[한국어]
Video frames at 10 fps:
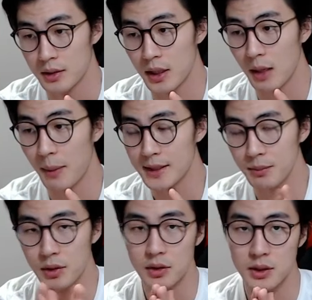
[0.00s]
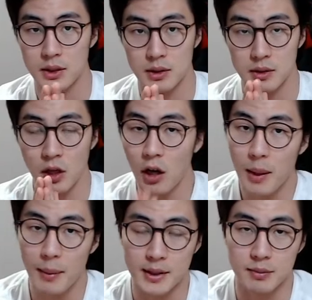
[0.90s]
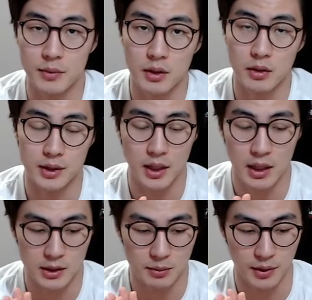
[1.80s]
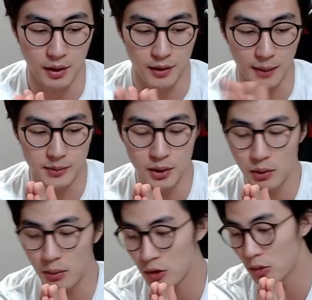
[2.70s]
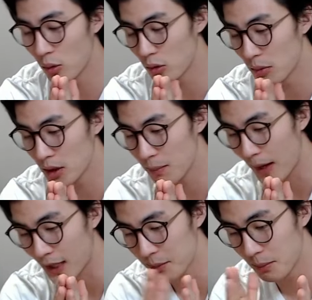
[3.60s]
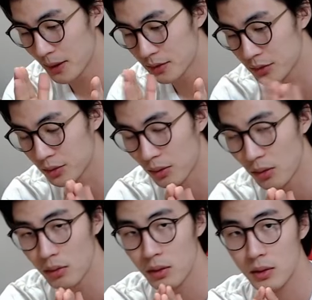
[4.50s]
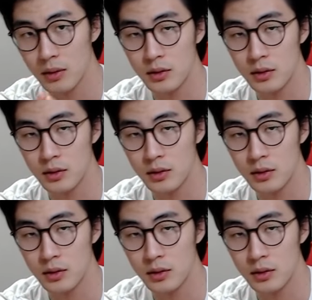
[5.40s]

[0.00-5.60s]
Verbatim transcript: 제가 말씀드렸, 처음에 말씀드린 걸 생각하시면 돼요. 남성 호르몬이 많으면 많을수록